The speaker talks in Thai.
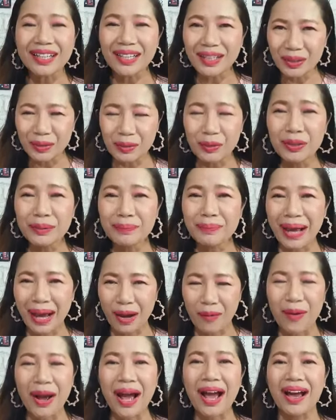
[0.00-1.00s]
รู้หรือเปล่า
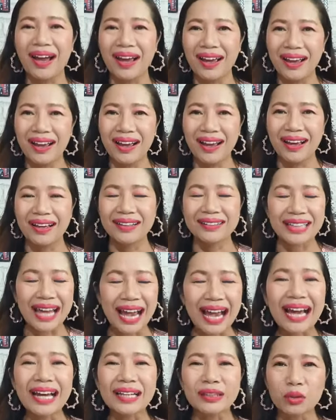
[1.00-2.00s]
ว่า
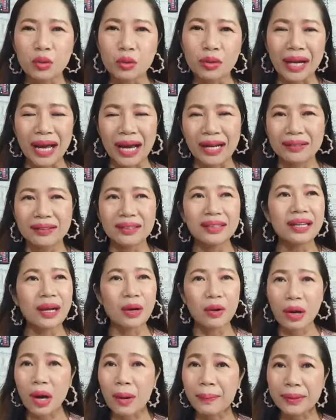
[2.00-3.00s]
ถ้าทุกครั้งที่เรา
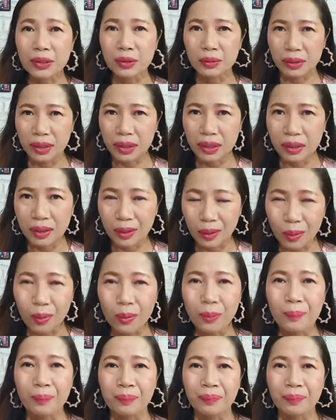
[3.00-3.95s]
เข้าไปอยู่ในกลุ่ม